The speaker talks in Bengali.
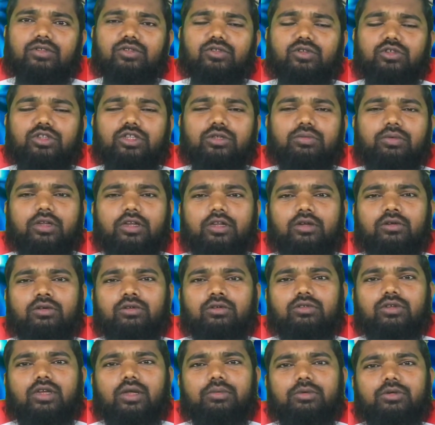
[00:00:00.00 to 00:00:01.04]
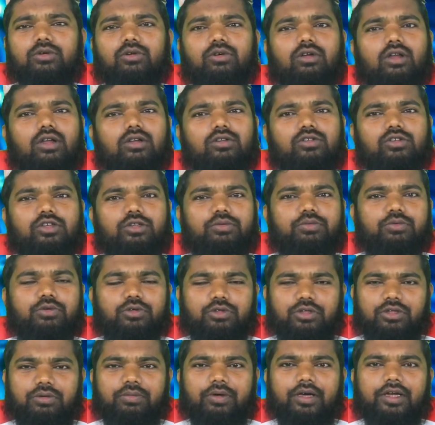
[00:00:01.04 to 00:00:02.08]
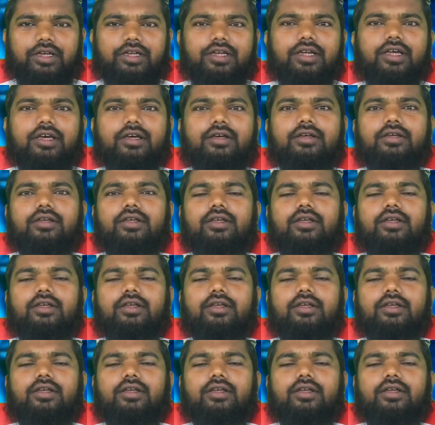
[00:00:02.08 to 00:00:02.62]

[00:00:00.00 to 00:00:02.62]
যদি বলেন হজুর আমি কোরআন শরীফ পড়তে পারি না